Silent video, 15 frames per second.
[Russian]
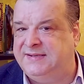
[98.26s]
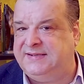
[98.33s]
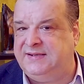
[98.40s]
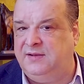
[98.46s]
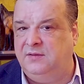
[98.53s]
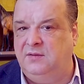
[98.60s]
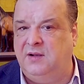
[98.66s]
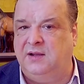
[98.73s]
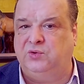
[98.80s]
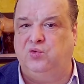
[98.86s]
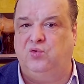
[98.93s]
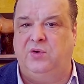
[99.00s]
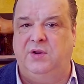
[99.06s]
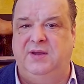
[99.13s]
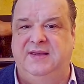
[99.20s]
сил,
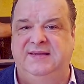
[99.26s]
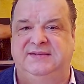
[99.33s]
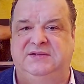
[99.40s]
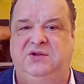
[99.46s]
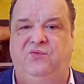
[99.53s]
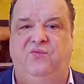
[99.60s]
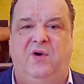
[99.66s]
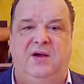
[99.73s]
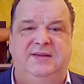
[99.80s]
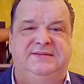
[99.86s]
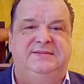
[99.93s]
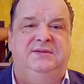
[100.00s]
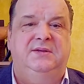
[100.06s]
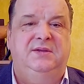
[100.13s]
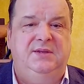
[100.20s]
которые
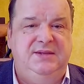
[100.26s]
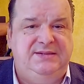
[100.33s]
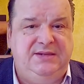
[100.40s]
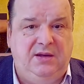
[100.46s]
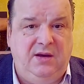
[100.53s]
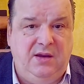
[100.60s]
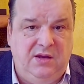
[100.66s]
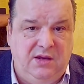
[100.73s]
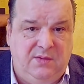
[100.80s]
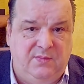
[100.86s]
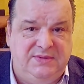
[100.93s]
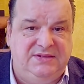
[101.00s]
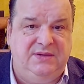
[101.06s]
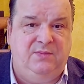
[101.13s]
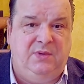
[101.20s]
издеваются над
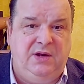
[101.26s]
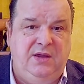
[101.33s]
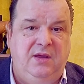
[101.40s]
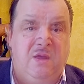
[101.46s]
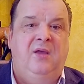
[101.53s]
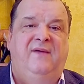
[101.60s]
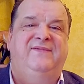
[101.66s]
населением Земли